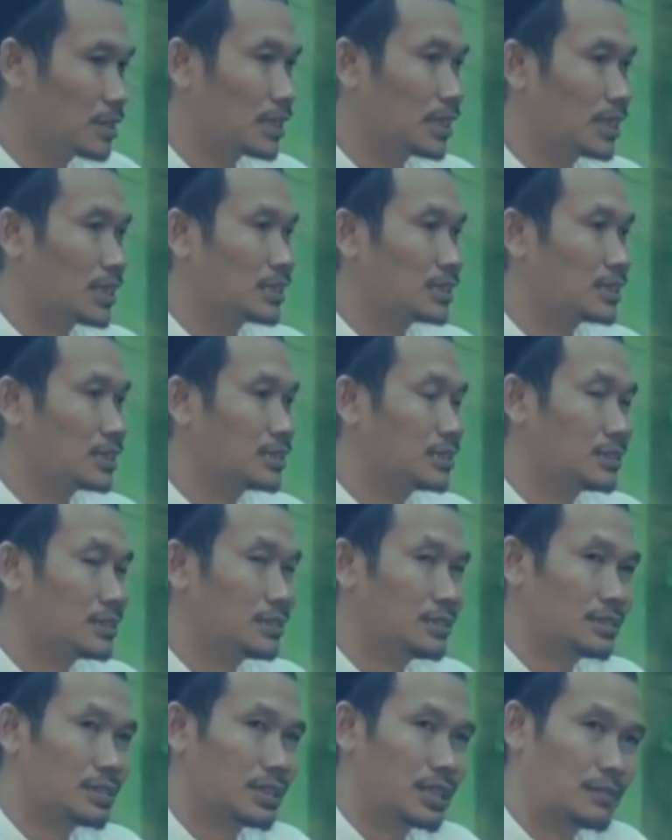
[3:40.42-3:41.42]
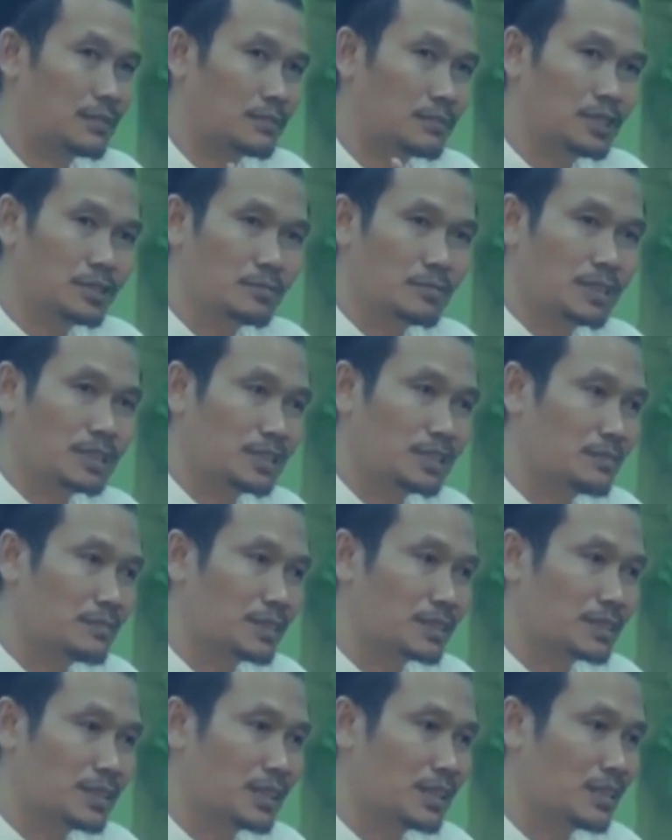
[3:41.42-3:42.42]
Ya karena tadi, kamu iman
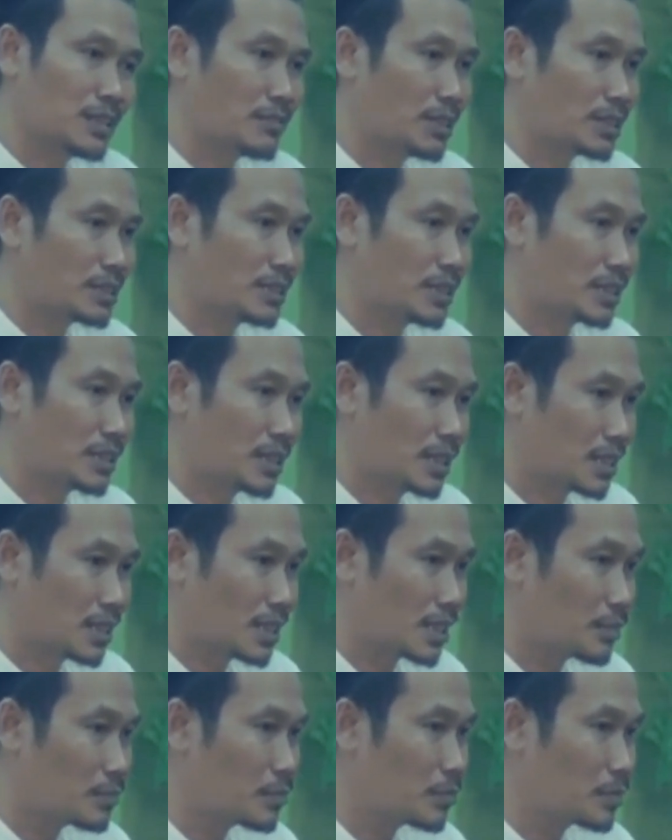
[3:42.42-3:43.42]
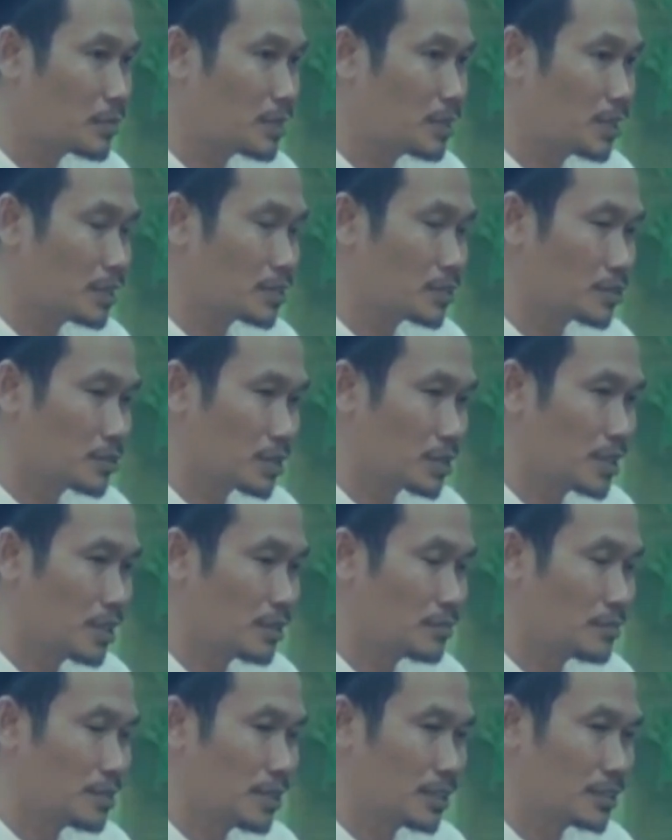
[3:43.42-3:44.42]
sama saya wajar, karena kamu melihat
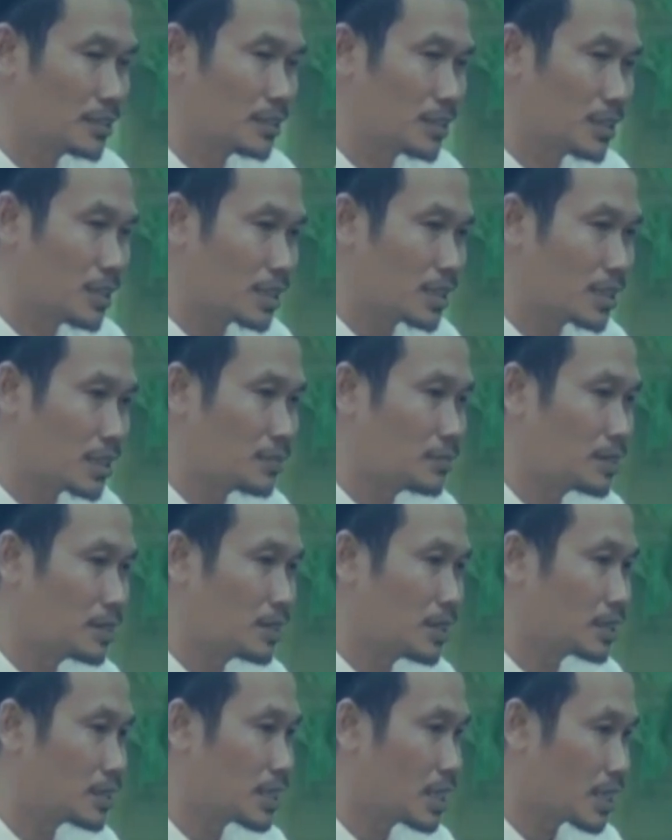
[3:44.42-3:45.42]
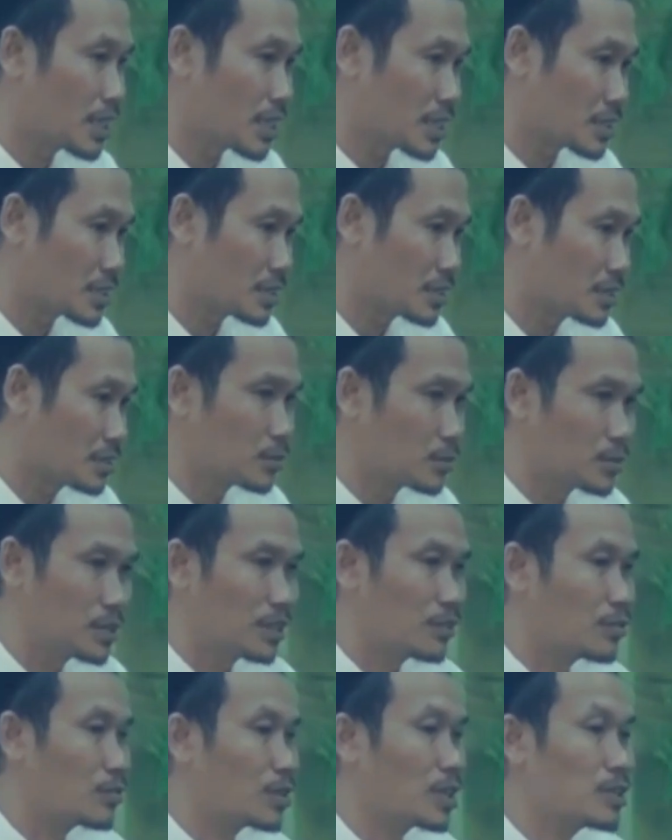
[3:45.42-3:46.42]
surga, melihat neraka, melihat aras.
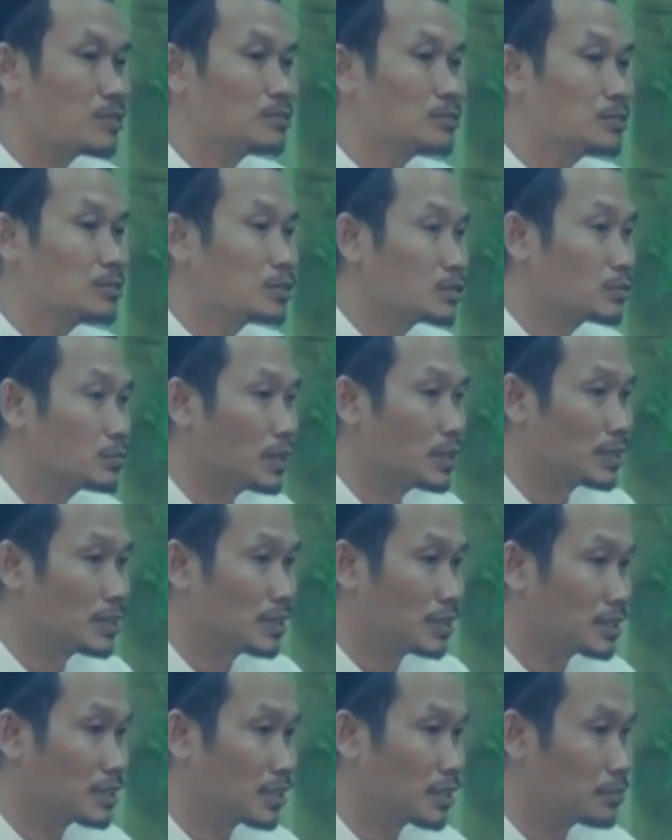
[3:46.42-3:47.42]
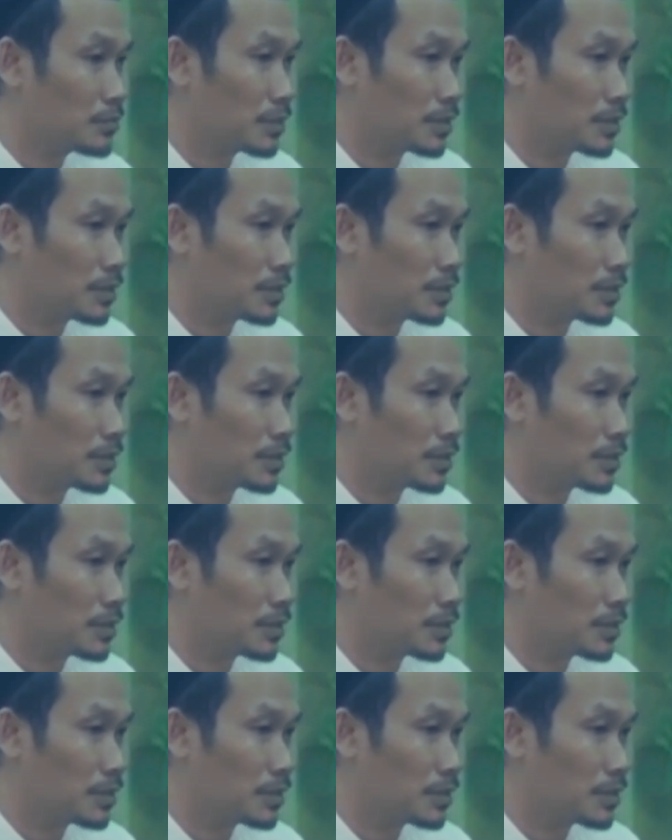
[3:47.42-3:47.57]
Sementara orang kudus coba melihat